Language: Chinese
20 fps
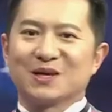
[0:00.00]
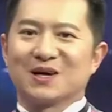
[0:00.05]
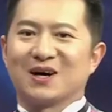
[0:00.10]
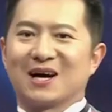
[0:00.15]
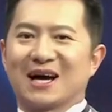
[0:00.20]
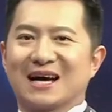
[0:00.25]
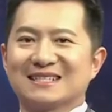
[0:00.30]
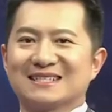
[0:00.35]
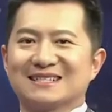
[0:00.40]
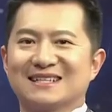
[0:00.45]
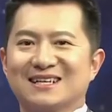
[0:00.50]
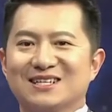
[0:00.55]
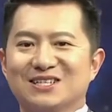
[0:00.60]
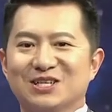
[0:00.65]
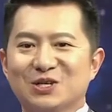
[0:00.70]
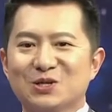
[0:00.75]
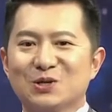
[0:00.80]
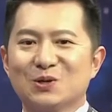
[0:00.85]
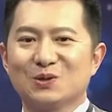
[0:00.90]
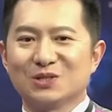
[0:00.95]
由孩子的
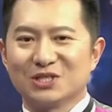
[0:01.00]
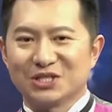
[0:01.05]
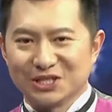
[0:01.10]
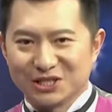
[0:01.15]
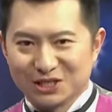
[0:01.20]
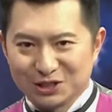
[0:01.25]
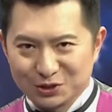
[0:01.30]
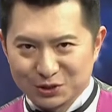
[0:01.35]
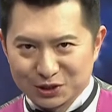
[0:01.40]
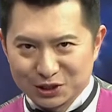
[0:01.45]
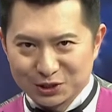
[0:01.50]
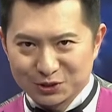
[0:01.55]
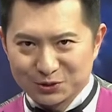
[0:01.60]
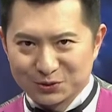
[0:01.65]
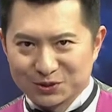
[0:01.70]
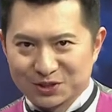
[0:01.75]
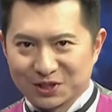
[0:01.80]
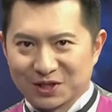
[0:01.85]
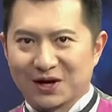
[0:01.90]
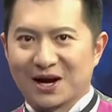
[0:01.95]
人工智能学习
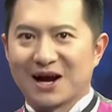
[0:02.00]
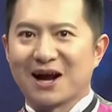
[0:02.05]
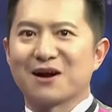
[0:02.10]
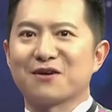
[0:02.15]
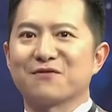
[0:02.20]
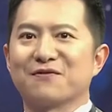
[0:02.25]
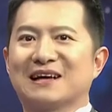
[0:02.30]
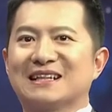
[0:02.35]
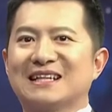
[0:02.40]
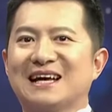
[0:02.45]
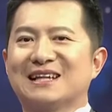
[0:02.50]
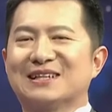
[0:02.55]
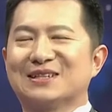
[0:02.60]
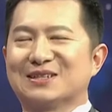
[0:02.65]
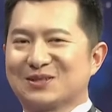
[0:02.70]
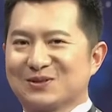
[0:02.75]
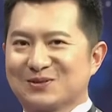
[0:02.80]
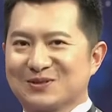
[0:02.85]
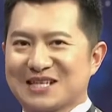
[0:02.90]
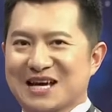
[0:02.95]
助手阿尔法蛋
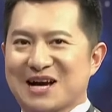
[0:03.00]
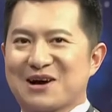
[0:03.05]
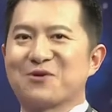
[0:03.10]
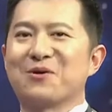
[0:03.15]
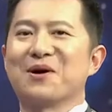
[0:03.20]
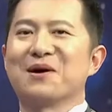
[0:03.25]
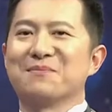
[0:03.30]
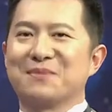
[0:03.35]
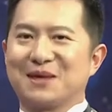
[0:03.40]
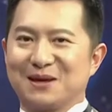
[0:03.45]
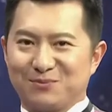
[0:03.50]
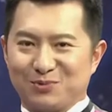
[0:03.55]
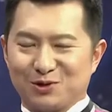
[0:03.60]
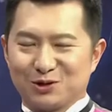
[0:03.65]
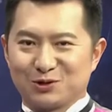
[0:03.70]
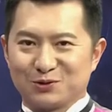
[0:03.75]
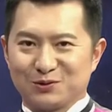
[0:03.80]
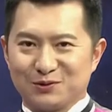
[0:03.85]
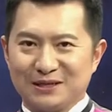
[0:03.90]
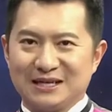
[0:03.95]
独家冠名播
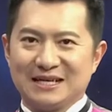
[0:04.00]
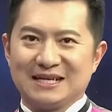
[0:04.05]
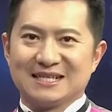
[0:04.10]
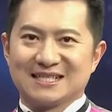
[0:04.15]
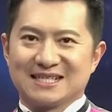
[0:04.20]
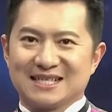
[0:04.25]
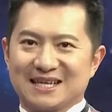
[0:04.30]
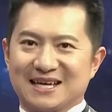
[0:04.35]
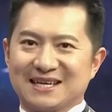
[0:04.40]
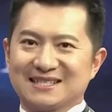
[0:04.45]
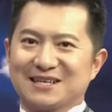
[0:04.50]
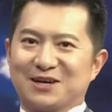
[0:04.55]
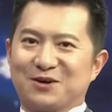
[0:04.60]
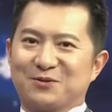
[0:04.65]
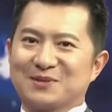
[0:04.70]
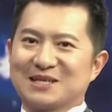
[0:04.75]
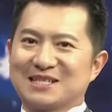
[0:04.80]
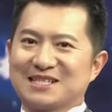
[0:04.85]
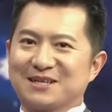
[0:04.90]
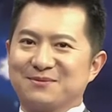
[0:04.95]
出。今天在我
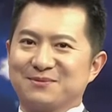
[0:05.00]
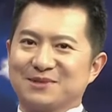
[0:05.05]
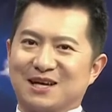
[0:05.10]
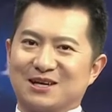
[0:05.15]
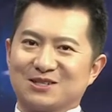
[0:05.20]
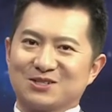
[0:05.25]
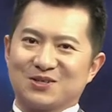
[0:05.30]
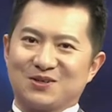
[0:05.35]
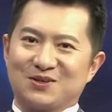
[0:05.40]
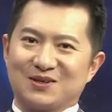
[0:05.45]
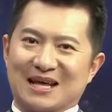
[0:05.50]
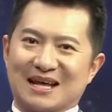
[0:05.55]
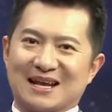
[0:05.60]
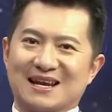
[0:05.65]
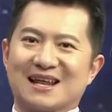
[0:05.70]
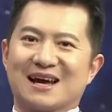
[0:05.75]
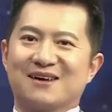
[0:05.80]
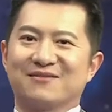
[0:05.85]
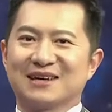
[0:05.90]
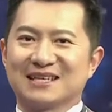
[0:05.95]
们的节目当中来了
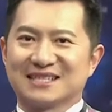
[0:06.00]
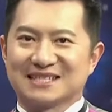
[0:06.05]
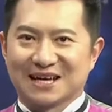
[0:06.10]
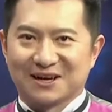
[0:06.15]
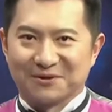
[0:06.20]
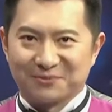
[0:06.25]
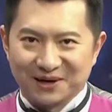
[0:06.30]
两位小